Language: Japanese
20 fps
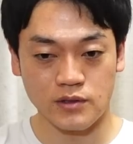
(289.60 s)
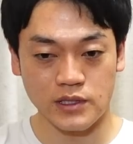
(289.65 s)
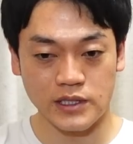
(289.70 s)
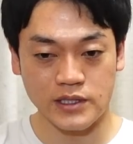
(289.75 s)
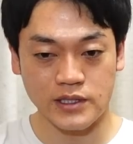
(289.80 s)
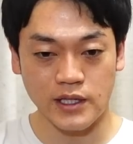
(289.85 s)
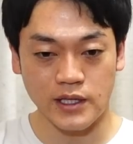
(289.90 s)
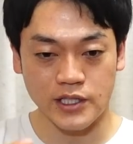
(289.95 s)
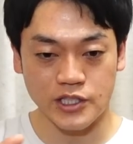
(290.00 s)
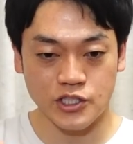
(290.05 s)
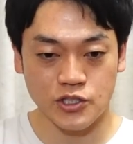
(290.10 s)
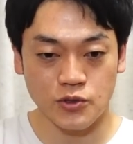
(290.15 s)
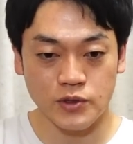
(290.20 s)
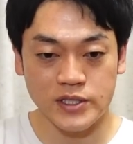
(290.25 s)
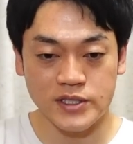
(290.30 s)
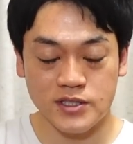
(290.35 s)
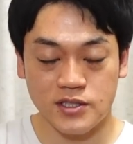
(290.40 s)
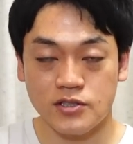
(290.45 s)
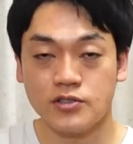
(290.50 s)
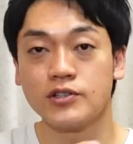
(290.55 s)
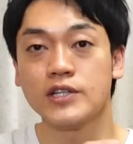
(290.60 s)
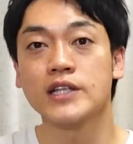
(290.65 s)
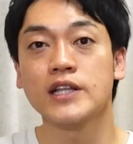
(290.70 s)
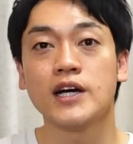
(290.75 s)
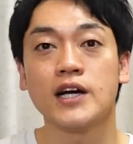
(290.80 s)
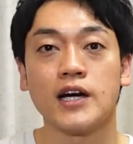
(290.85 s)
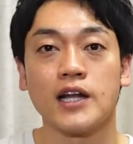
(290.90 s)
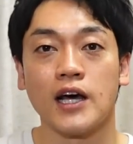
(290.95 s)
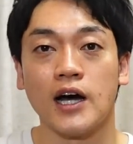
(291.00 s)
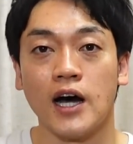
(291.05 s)
言ったら一緒に作り
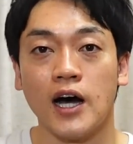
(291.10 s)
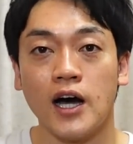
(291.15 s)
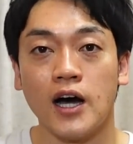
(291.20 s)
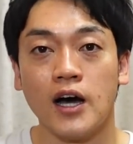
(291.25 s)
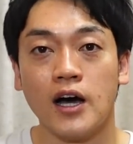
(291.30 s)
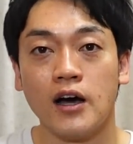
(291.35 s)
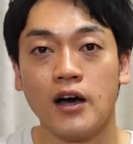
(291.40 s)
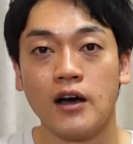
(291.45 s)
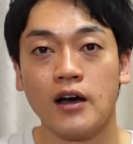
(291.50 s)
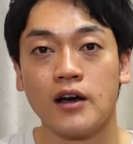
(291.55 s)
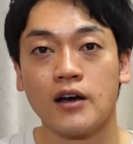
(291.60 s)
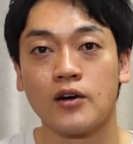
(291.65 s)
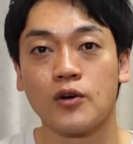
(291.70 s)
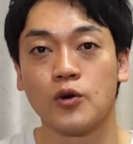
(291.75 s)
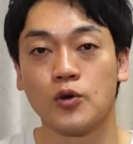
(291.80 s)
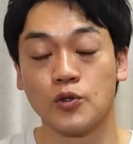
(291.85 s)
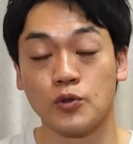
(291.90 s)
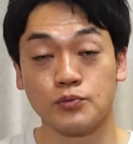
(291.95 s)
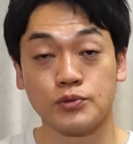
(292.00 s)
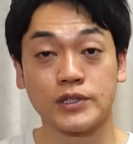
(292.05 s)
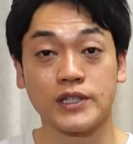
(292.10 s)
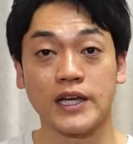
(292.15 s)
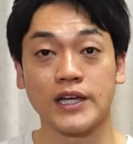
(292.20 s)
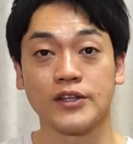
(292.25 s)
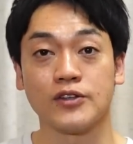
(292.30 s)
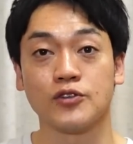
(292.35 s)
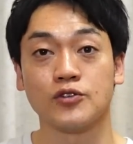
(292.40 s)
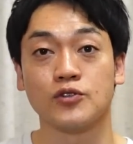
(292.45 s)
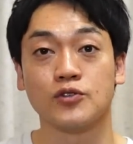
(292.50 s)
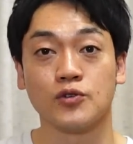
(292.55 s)
ながらこの舞
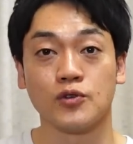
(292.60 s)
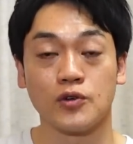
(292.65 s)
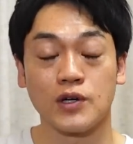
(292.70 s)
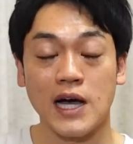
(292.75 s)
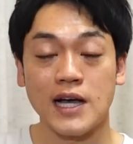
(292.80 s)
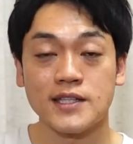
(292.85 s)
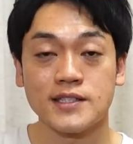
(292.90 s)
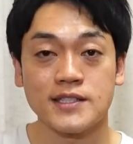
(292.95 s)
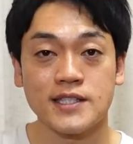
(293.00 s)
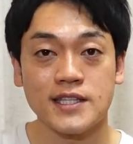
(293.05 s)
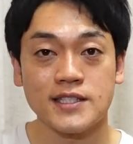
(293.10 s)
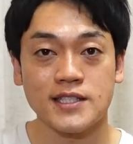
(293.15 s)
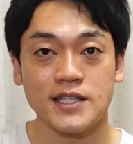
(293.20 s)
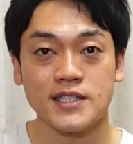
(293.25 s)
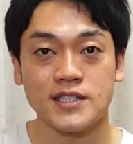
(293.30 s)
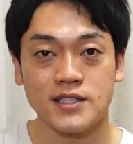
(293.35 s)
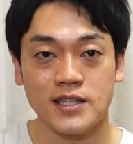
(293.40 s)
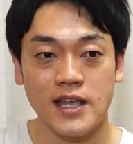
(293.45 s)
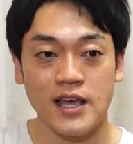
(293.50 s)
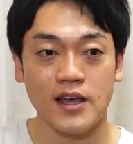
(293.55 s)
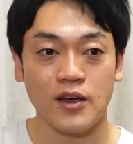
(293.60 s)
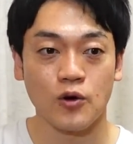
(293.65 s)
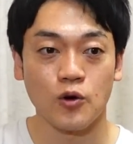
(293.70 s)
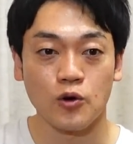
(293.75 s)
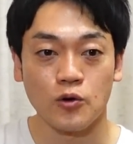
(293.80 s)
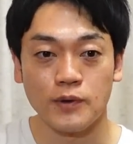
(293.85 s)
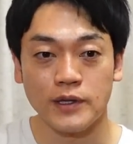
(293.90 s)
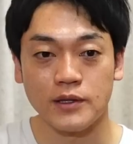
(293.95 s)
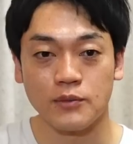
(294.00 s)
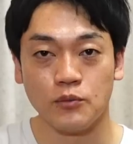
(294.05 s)
台というのを完成させて
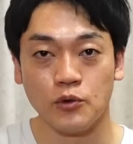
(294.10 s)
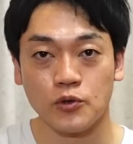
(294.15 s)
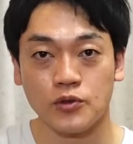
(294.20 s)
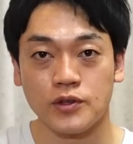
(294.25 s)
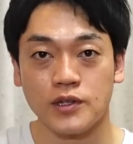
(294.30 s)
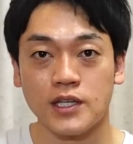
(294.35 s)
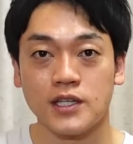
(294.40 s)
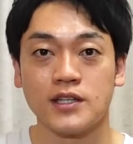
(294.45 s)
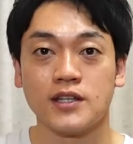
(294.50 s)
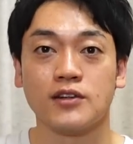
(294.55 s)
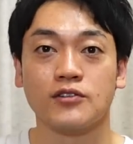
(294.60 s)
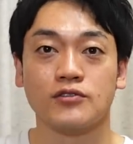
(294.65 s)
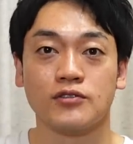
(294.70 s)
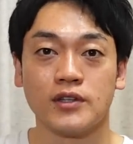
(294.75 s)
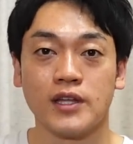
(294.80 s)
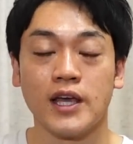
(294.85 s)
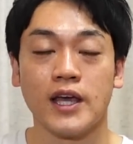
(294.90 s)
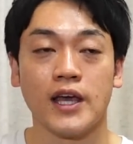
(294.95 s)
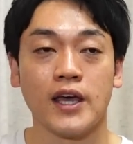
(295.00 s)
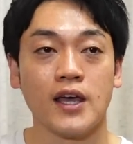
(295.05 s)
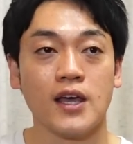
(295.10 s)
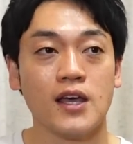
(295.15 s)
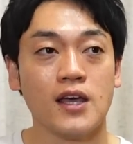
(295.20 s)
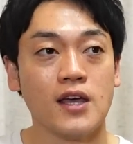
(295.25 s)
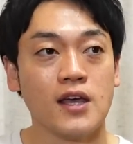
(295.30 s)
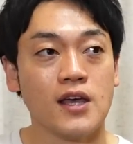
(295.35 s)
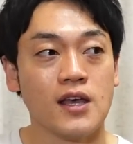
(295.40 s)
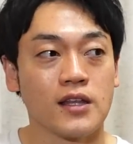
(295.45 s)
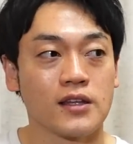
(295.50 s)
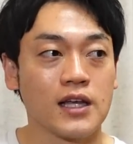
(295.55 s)
ここまで持ってきてるんで
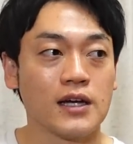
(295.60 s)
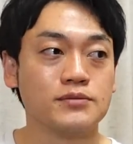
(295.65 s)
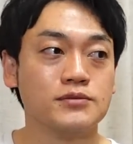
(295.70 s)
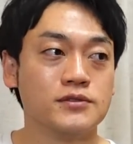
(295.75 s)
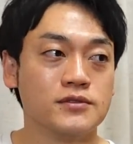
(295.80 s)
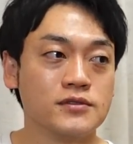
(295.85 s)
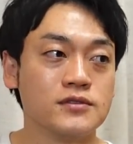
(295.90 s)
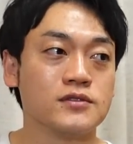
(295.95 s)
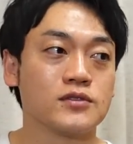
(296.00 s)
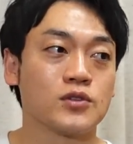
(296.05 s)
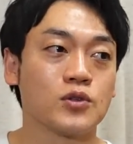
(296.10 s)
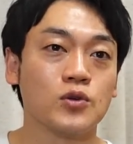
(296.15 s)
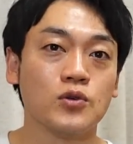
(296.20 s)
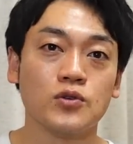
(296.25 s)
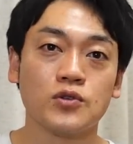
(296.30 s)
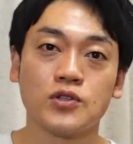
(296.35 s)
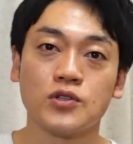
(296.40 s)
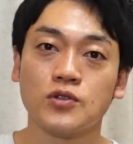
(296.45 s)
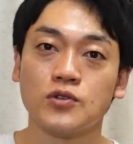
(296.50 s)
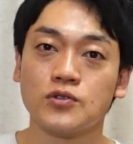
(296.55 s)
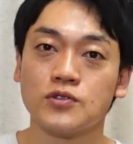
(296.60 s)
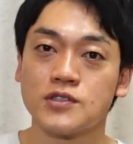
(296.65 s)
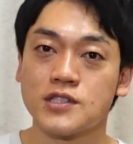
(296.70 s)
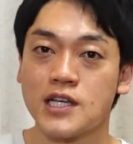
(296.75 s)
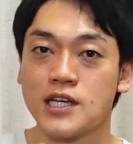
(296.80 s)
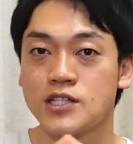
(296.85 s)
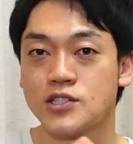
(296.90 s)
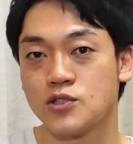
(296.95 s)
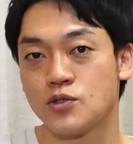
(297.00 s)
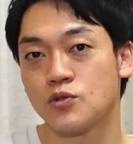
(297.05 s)
多分東京の
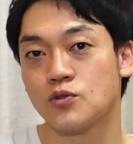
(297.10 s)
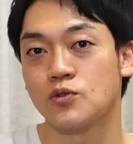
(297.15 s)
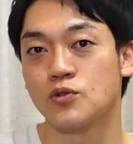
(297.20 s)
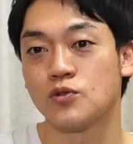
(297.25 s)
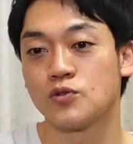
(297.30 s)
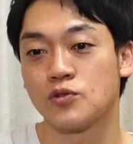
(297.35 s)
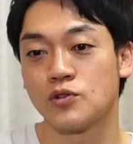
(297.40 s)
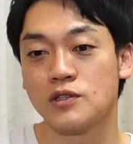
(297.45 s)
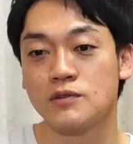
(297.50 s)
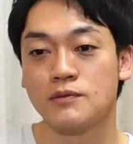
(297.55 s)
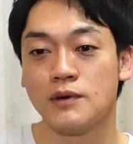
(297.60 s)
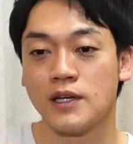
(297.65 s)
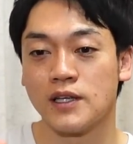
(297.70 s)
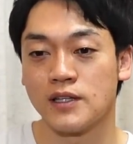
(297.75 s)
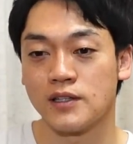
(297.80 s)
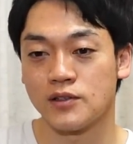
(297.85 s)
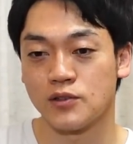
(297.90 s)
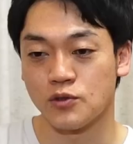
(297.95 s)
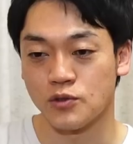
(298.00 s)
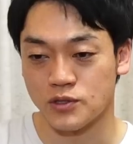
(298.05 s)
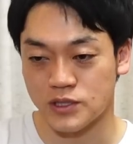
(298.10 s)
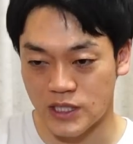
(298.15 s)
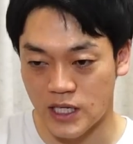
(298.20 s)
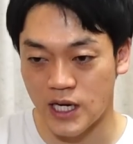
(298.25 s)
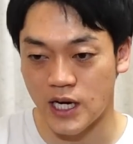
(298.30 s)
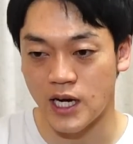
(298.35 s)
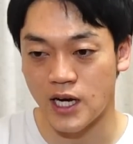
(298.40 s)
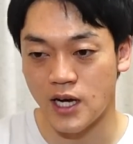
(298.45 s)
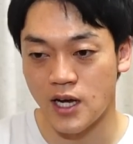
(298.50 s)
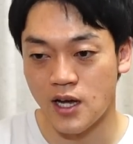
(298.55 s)
最初の方と今と
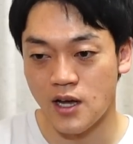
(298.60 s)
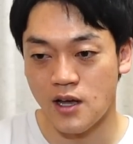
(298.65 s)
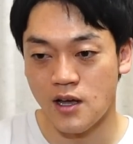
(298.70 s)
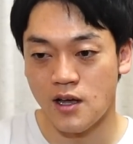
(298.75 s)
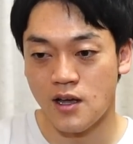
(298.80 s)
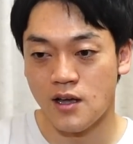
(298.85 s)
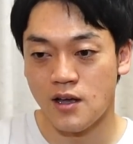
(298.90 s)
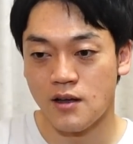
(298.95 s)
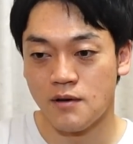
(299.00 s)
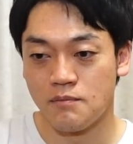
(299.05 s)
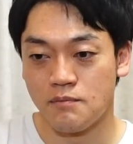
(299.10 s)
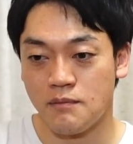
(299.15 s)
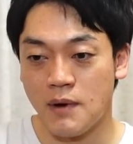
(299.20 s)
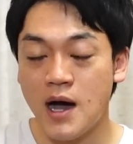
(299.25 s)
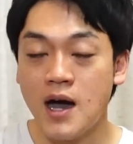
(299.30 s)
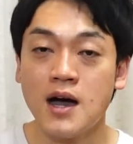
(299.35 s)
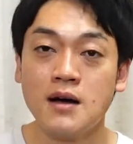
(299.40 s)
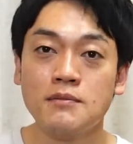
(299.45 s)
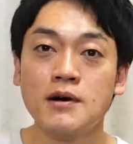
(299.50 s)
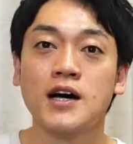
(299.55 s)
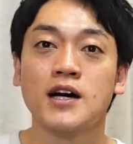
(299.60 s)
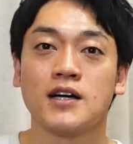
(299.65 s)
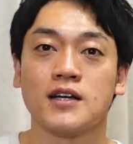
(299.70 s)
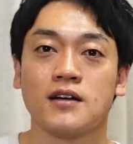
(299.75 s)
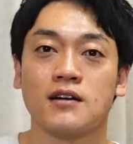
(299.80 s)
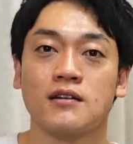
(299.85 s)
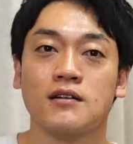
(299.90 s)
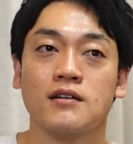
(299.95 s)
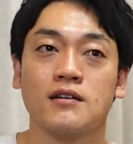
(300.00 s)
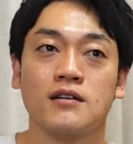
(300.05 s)
じゃまあま
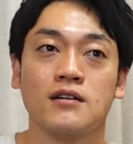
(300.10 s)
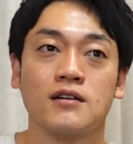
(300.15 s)
あ